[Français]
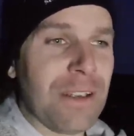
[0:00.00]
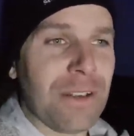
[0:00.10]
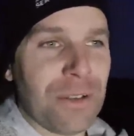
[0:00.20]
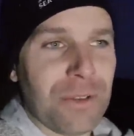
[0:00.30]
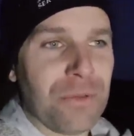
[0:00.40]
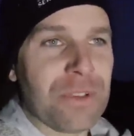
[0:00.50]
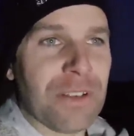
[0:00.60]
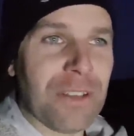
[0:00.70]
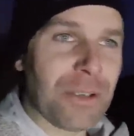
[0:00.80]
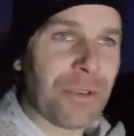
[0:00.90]
euh, vous
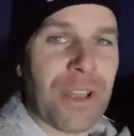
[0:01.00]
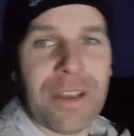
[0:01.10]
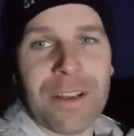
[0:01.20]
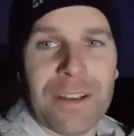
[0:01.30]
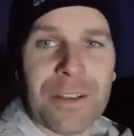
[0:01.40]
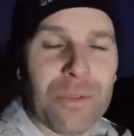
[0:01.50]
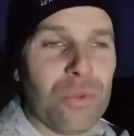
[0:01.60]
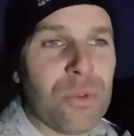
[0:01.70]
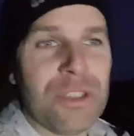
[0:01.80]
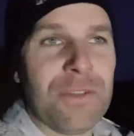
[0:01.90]
savez qu'on a
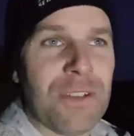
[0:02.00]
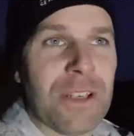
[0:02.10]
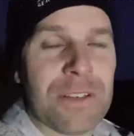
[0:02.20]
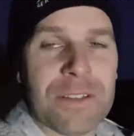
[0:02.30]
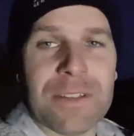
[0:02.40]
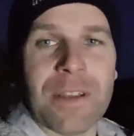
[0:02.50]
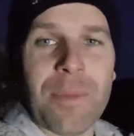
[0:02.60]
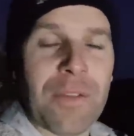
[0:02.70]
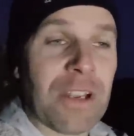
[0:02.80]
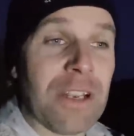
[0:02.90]
tout modifié le système
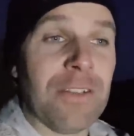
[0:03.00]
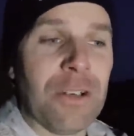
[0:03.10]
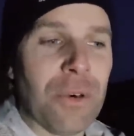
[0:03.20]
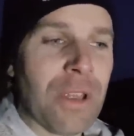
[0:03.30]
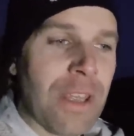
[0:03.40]
avec les vélos.